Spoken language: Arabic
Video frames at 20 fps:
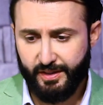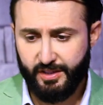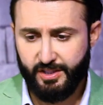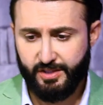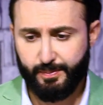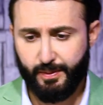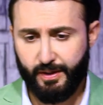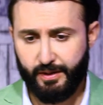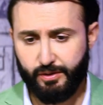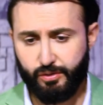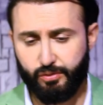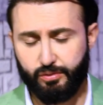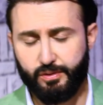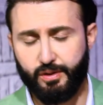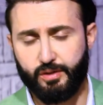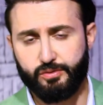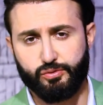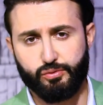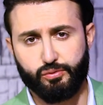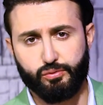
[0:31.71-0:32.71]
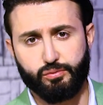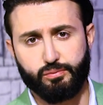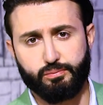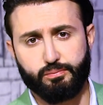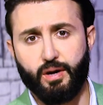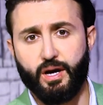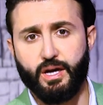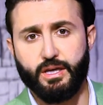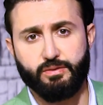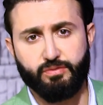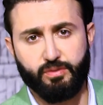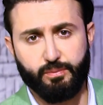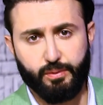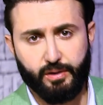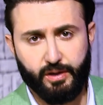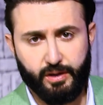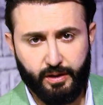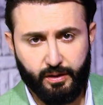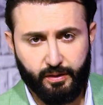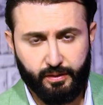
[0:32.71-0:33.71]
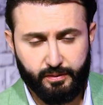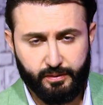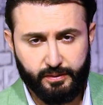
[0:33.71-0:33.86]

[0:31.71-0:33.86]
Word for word: نسمع انه الناس يقولون ما يفي بالغرض